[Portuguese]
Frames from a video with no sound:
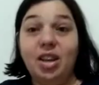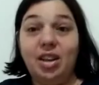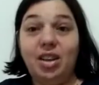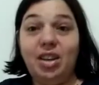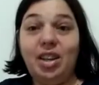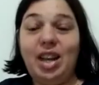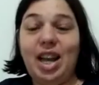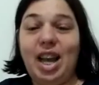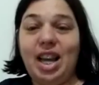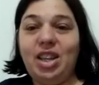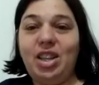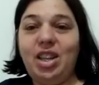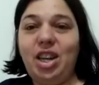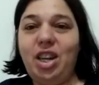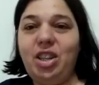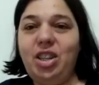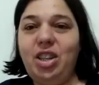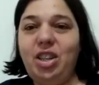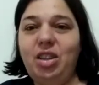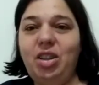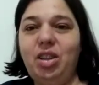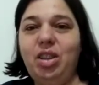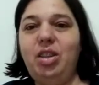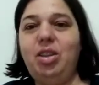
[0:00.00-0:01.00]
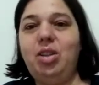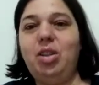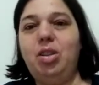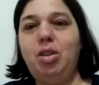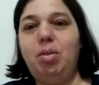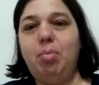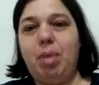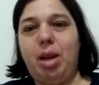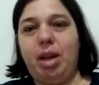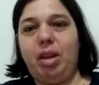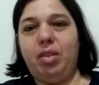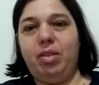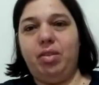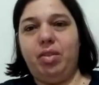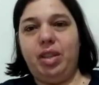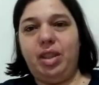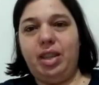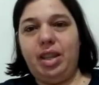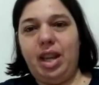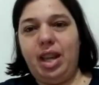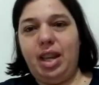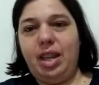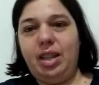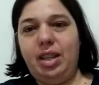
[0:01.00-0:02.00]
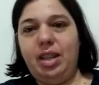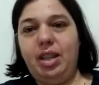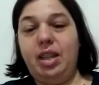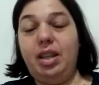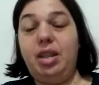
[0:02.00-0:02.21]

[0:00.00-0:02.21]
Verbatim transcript: Olá, Jardim 2, tudo bem com vocês?